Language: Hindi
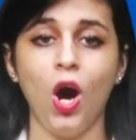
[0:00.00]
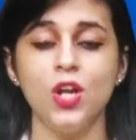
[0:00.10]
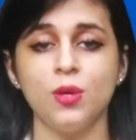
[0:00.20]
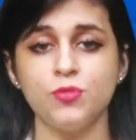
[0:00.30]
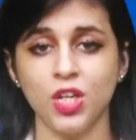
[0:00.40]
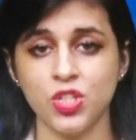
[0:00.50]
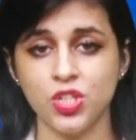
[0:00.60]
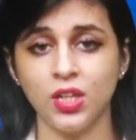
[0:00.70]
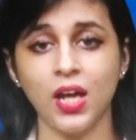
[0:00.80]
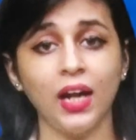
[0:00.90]
और जमशेद
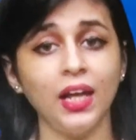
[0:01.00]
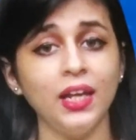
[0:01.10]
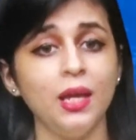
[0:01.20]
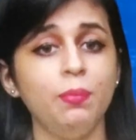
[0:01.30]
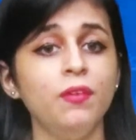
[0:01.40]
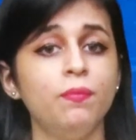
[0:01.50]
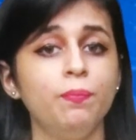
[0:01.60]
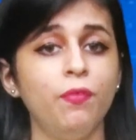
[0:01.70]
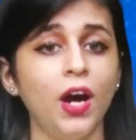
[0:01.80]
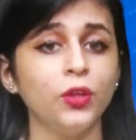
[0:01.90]
जी टाटा ने भी
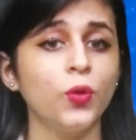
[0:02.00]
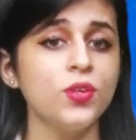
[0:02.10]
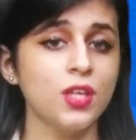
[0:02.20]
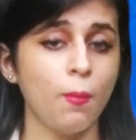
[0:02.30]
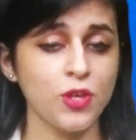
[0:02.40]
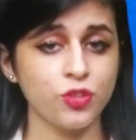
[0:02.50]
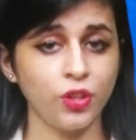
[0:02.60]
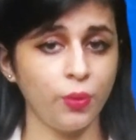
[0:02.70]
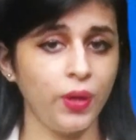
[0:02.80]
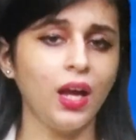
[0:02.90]
वक्त को
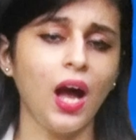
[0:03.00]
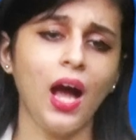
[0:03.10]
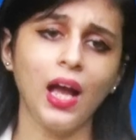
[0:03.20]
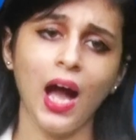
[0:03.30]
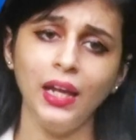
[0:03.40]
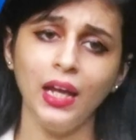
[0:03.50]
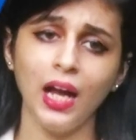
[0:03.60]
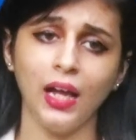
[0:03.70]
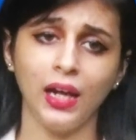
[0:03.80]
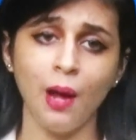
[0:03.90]
समझते हुए कारखाने
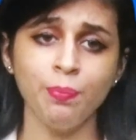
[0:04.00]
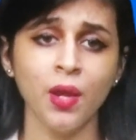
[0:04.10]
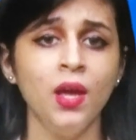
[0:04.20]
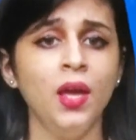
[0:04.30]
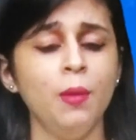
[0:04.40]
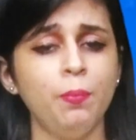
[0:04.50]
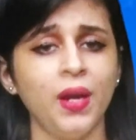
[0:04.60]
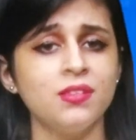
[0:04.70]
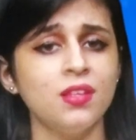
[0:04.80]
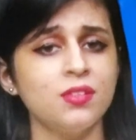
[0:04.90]
का नाम
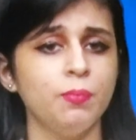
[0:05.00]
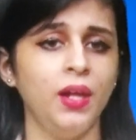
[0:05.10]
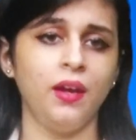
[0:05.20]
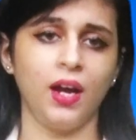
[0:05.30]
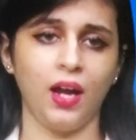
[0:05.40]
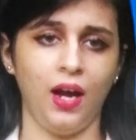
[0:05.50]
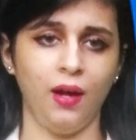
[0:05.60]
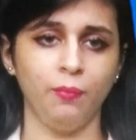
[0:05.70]
इम्प्रेसिस मिल रखा